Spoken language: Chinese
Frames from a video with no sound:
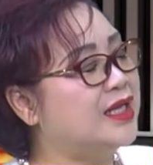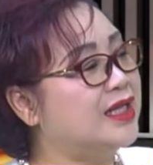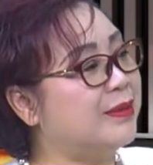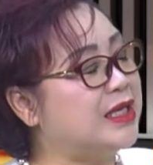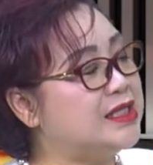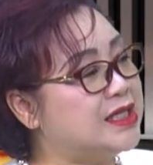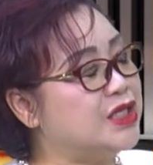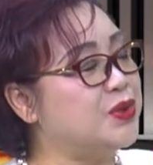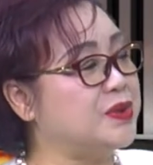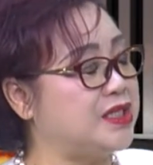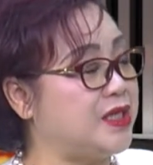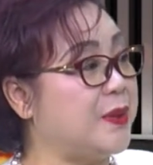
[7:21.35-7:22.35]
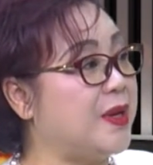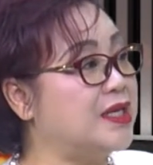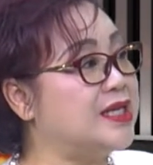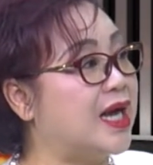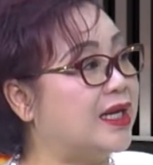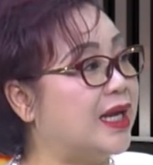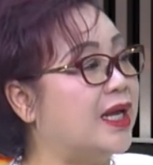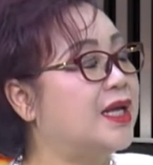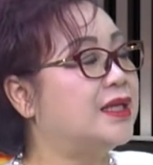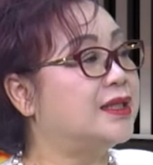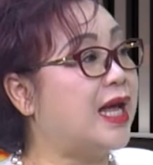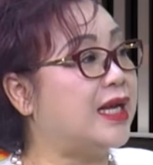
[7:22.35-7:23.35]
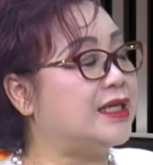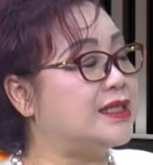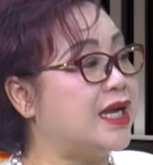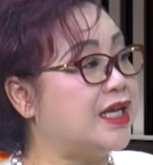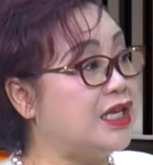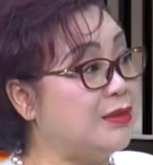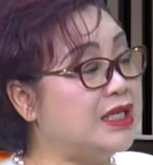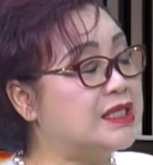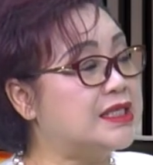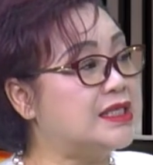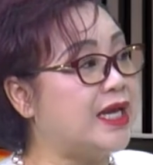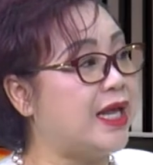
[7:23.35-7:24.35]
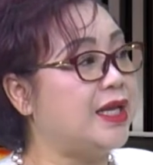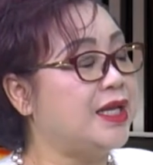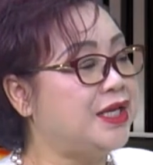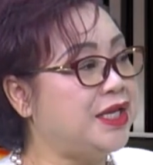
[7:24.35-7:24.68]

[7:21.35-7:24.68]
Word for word: 那么这种情况下呢，那你在移民之前，